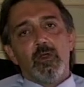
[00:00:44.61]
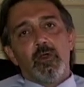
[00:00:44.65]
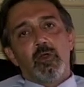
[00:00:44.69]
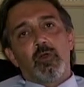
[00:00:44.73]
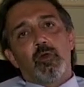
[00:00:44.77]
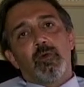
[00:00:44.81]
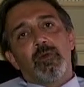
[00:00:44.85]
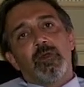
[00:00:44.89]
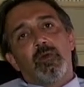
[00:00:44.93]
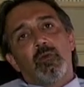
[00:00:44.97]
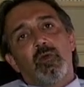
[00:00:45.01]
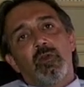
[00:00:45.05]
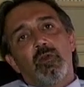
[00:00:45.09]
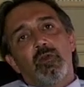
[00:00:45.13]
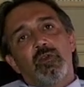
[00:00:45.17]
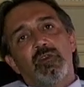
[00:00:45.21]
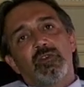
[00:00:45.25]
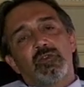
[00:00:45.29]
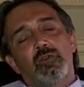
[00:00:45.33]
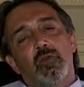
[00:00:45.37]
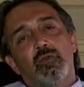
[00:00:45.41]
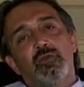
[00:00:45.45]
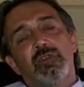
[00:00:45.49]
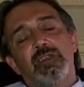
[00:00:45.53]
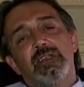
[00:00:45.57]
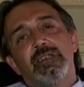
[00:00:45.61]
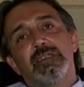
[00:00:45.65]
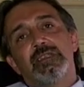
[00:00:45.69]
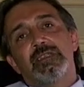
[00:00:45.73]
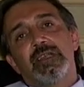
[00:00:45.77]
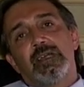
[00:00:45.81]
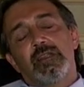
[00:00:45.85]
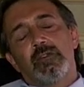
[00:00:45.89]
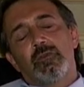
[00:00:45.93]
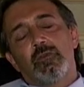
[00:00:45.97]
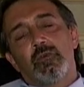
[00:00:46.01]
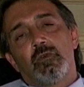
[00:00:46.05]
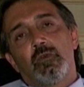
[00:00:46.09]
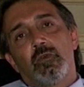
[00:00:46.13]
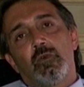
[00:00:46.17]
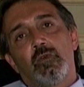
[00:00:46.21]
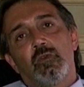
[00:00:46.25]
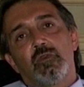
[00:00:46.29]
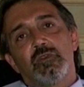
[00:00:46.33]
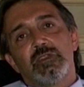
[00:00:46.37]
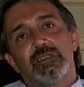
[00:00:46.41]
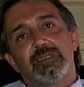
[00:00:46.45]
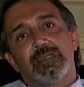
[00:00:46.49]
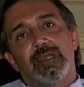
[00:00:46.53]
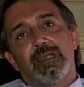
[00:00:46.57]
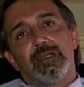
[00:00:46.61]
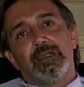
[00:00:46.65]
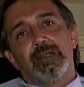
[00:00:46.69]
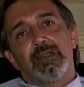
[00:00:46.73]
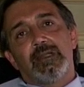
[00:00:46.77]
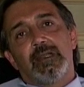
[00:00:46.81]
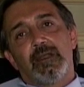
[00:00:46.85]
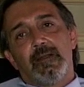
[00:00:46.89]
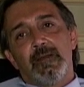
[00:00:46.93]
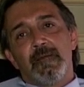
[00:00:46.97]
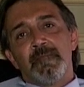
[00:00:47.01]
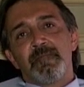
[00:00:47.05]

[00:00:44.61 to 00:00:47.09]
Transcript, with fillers: come quello che sto utilizzando consente.